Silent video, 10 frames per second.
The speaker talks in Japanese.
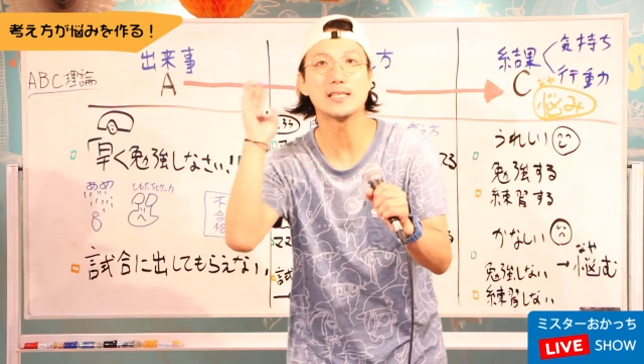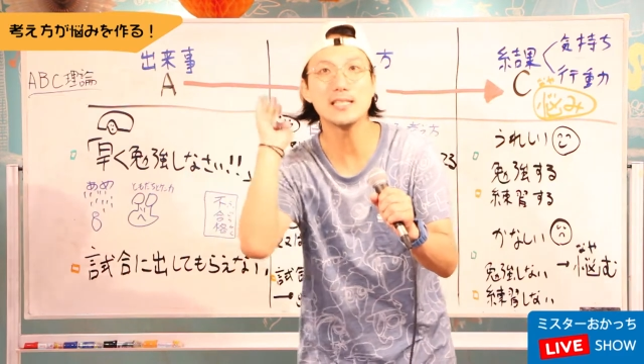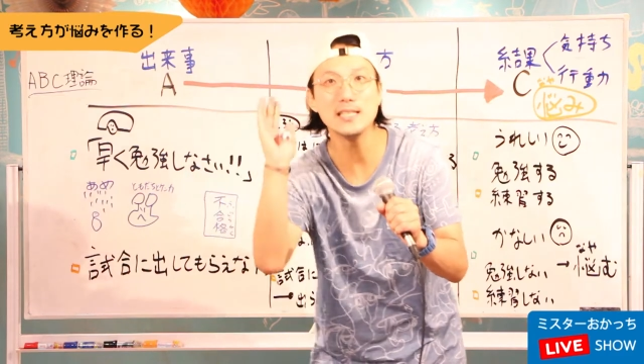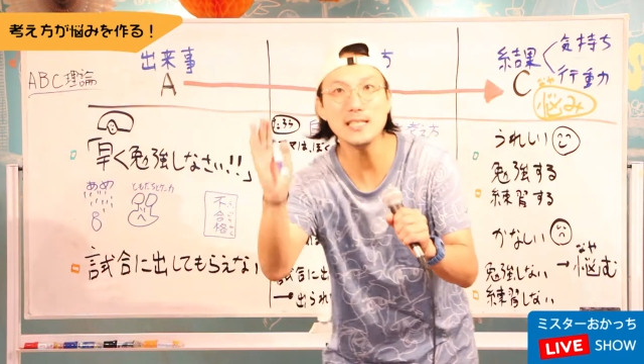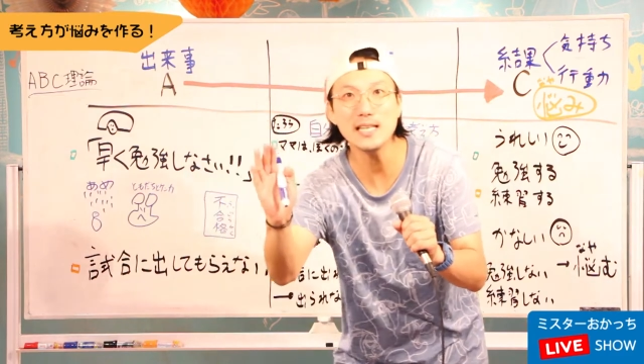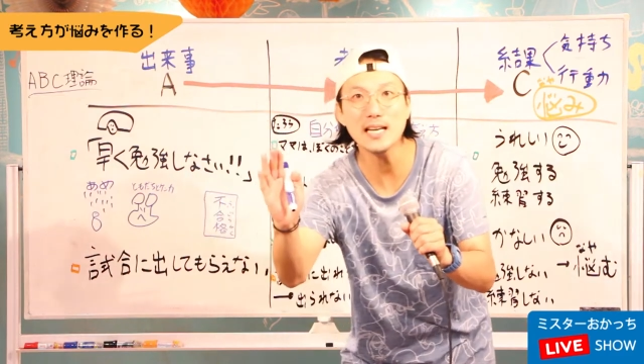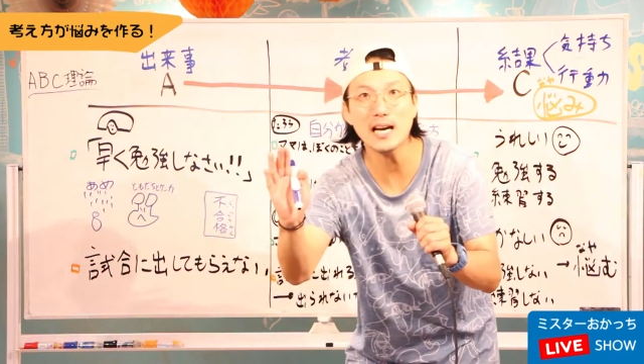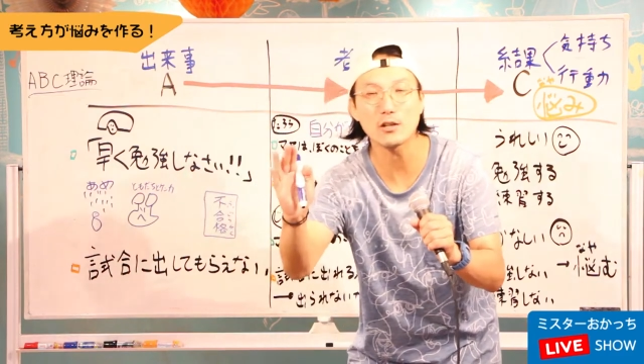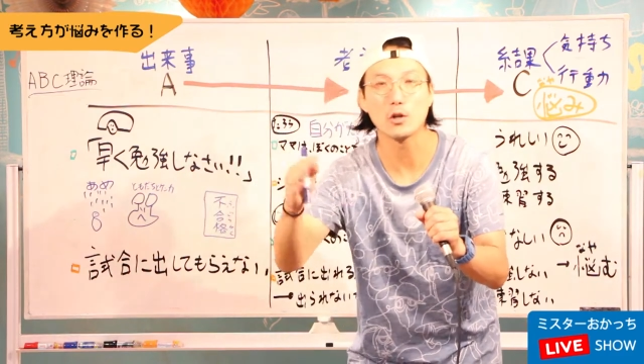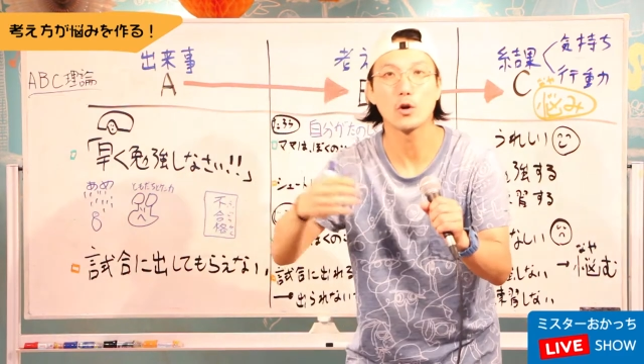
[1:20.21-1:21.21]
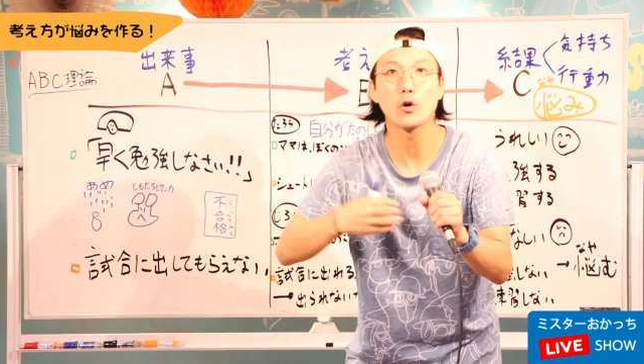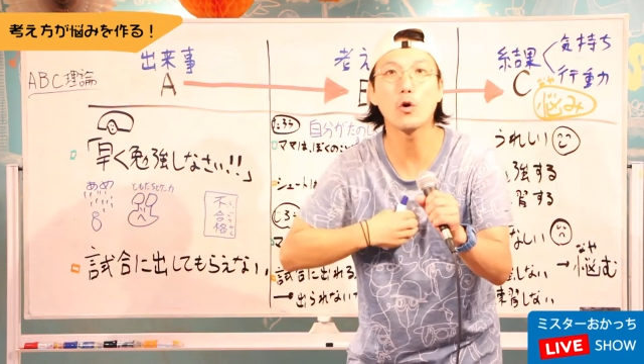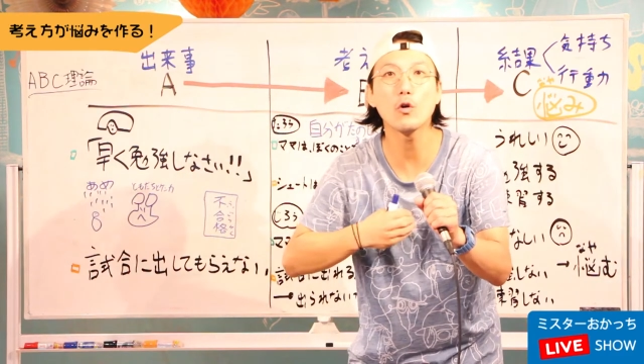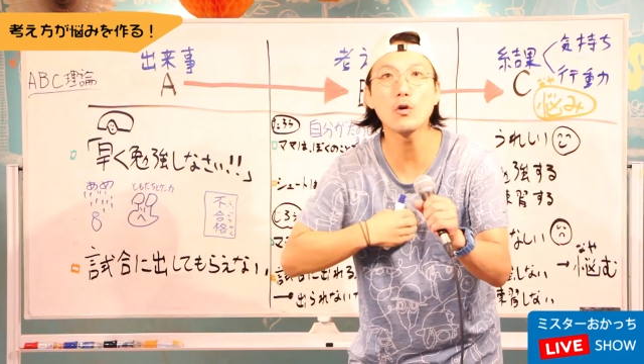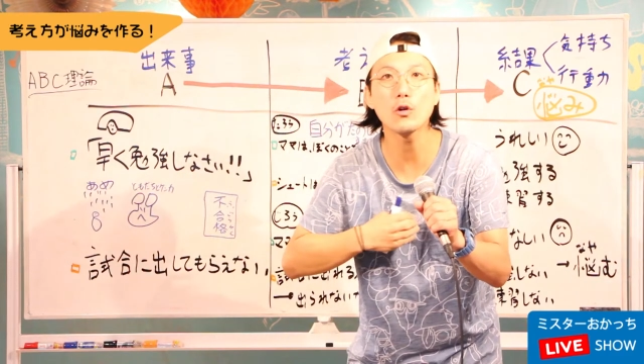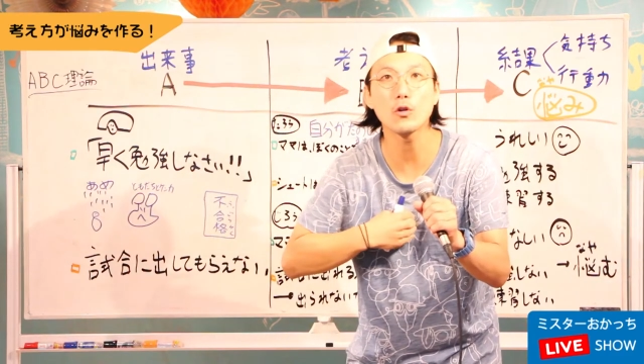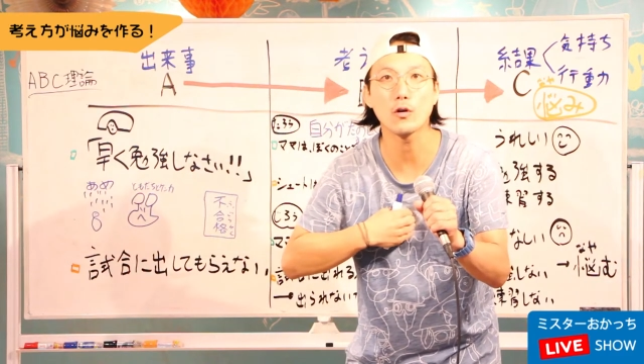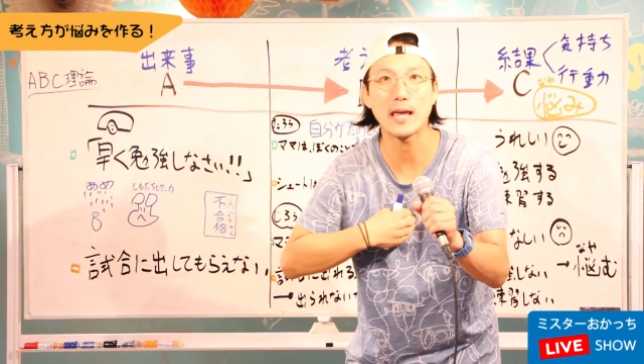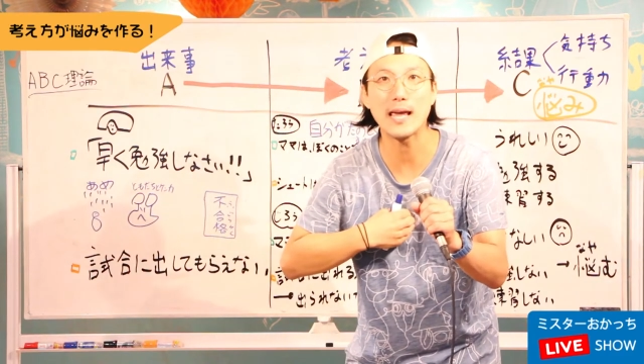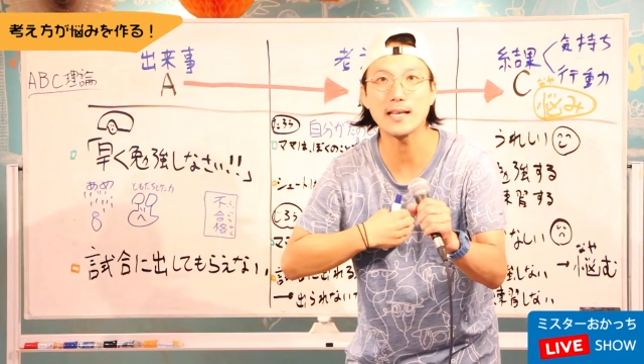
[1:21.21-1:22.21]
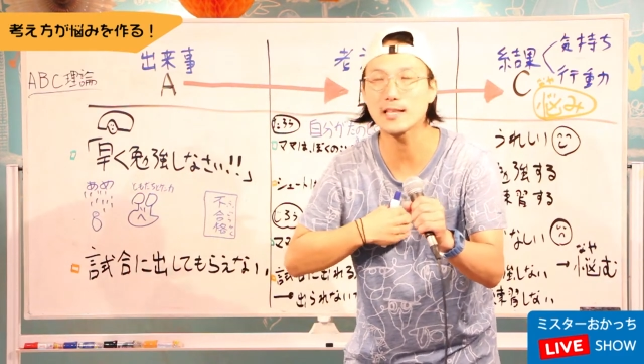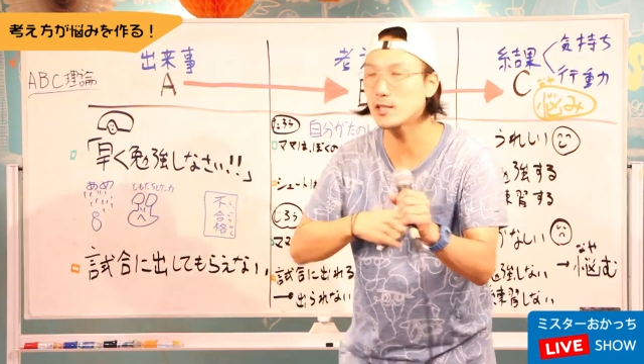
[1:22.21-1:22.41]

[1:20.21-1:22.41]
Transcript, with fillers: 心理学、心の研